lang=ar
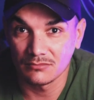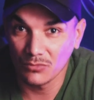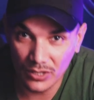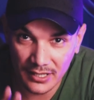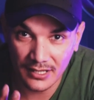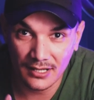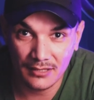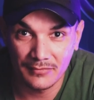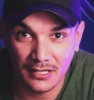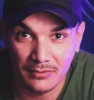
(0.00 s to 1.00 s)
مكرر
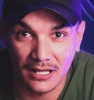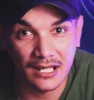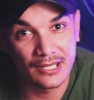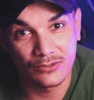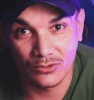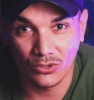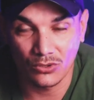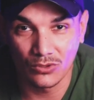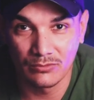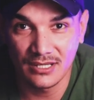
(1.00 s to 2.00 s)
رقم رابعة قانون
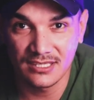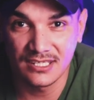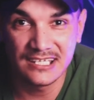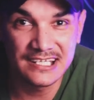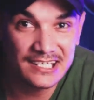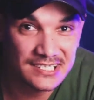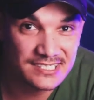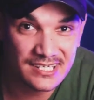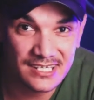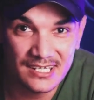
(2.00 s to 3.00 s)
العقوبات اللي قاعد
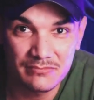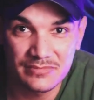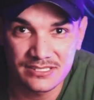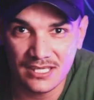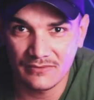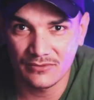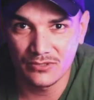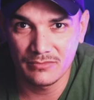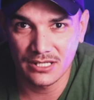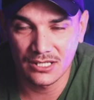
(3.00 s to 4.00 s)
يسركي لي بزاف
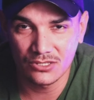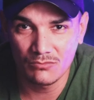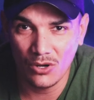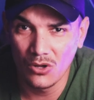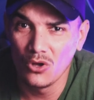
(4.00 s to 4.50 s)
اليومين هذوما